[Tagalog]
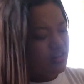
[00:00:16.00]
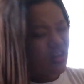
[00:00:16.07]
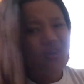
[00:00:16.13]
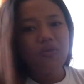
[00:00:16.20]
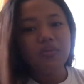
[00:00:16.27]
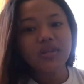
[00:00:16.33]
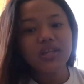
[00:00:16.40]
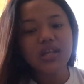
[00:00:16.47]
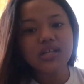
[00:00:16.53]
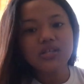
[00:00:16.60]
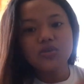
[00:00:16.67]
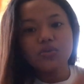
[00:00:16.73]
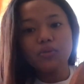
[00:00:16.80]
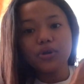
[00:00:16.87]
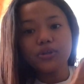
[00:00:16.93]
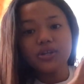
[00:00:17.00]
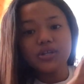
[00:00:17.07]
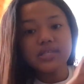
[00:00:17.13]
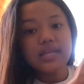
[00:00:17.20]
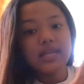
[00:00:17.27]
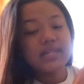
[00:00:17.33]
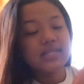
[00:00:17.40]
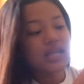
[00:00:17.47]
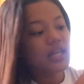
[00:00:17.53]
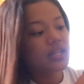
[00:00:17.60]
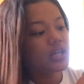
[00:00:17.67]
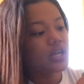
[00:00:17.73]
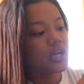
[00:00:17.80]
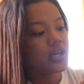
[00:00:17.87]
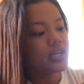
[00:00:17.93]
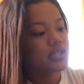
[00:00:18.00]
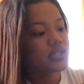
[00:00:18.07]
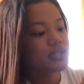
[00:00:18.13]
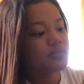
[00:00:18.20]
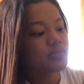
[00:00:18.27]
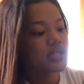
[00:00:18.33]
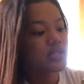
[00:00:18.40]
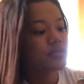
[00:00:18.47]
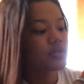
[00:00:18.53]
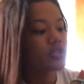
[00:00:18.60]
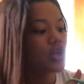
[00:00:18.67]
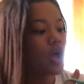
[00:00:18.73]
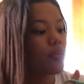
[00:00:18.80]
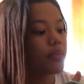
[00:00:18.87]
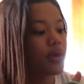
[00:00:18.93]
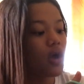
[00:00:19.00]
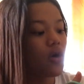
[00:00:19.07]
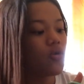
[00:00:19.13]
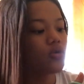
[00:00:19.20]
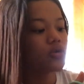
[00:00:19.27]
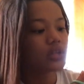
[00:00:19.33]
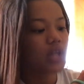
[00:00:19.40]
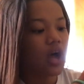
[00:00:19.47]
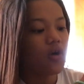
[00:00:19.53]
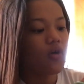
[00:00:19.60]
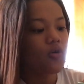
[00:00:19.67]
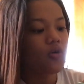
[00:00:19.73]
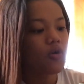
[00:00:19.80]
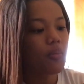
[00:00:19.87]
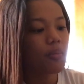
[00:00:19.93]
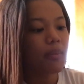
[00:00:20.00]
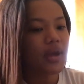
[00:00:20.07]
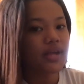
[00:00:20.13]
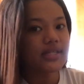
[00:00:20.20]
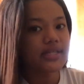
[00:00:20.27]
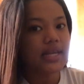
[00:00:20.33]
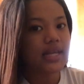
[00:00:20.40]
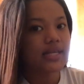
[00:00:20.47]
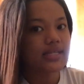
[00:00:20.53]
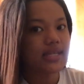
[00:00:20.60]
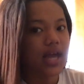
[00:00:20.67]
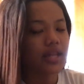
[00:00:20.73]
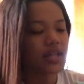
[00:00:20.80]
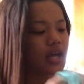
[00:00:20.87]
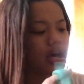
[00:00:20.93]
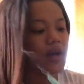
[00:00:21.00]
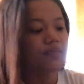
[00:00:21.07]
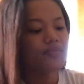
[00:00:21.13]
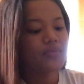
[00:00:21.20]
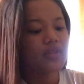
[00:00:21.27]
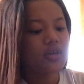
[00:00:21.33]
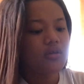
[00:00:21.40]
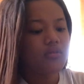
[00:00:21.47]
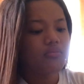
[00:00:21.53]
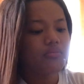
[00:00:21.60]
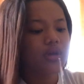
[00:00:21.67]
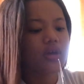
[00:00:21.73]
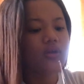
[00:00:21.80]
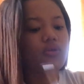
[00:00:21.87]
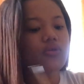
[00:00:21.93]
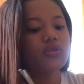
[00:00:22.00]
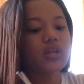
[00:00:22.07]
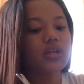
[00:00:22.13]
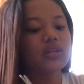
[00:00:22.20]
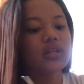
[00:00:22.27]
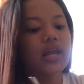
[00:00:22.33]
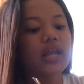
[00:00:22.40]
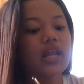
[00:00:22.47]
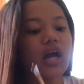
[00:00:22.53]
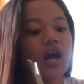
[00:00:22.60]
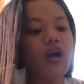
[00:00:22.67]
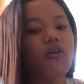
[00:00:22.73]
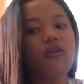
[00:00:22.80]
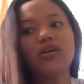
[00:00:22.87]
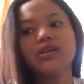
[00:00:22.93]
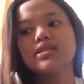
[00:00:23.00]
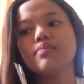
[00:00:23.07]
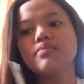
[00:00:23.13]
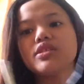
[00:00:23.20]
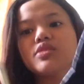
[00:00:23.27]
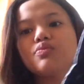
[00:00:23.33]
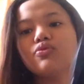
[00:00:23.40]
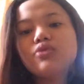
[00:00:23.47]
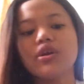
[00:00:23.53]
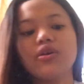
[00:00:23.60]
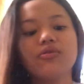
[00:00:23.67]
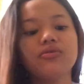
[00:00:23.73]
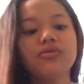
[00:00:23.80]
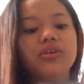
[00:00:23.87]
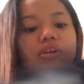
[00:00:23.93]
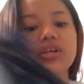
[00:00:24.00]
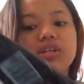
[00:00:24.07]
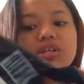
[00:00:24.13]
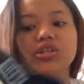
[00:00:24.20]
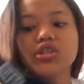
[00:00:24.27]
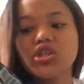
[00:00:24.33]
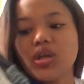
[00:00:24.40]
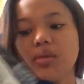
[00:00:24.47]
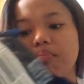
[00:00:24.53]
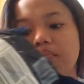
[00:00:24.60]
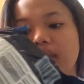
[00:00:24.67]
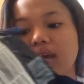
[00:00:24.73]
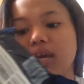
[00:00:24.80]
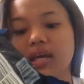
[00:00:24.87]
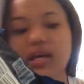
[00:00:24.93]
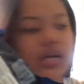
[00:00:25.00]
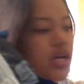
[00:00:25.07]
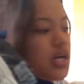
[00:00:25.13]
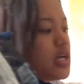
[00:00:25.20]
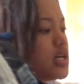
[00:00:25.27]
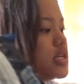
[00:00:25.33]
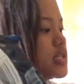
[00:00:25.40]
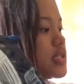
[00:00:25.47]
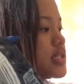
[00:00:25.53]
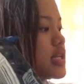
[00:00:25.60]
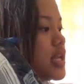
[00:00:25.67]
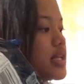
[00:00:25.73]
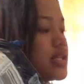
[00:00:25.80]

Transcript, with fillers: Hindi ako madalas umorder sa Lazada guys. Mas ma-shopee akong tao compared sa Lazada. Pero nagtry lang ako kasi mas mura yung shipping sa